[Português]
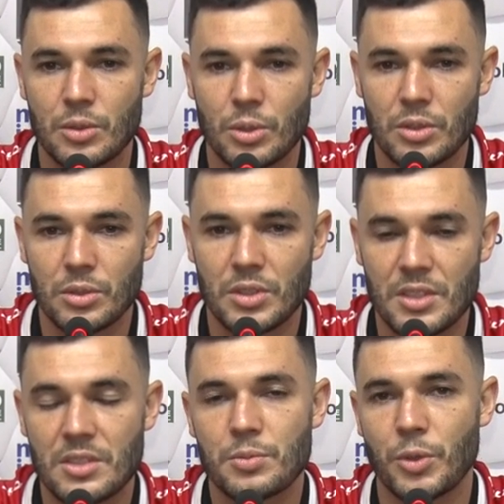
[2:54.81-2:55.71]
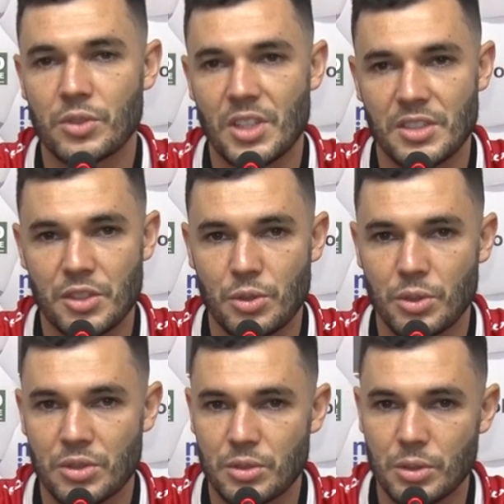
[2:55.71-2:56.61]
todos esses pontos que a gente
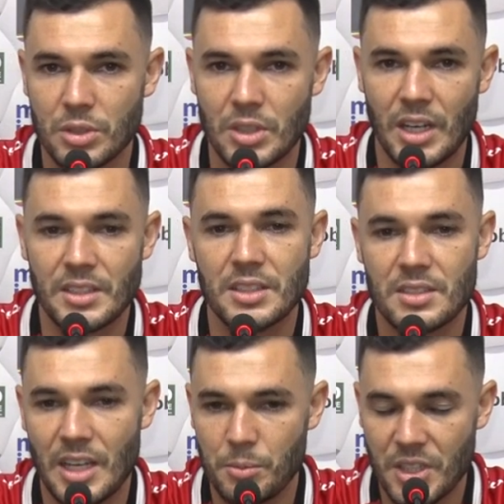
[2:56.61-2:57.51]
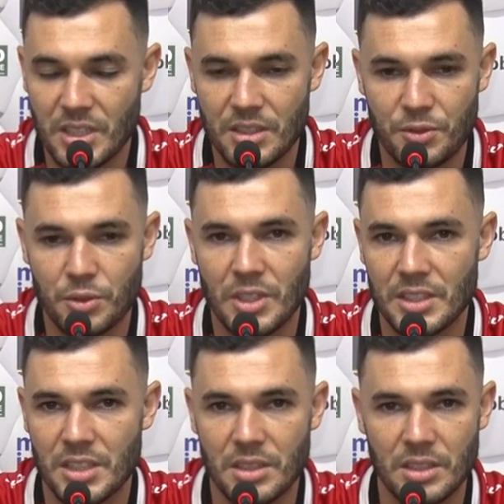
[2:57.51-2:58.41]
conquistou. A gente sabia da
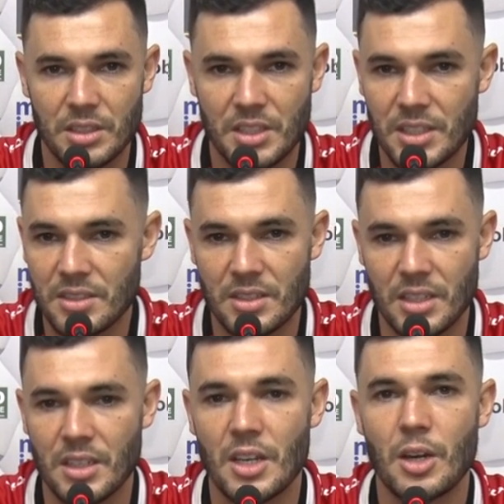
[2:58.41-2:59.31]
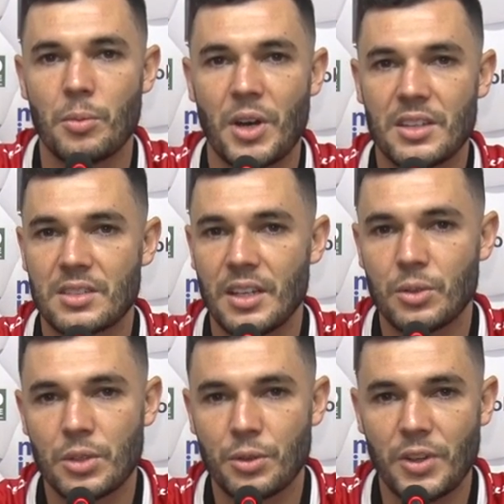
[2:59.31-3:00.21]
dificuldade que ia, que ia ser, mas é
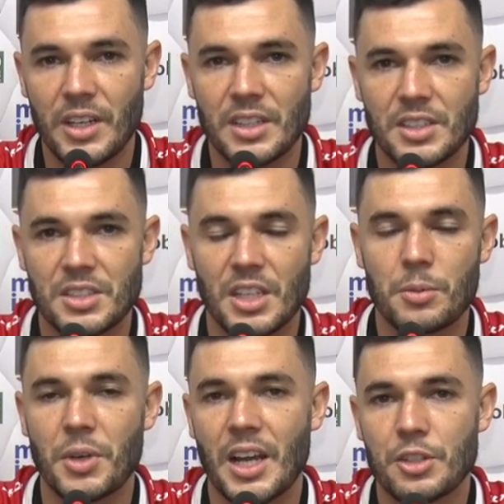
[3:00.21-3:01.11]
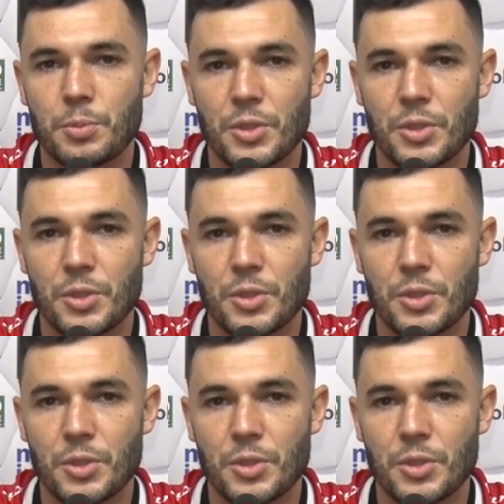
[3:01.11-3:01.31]
o que eu falei, a gente tem que pegar de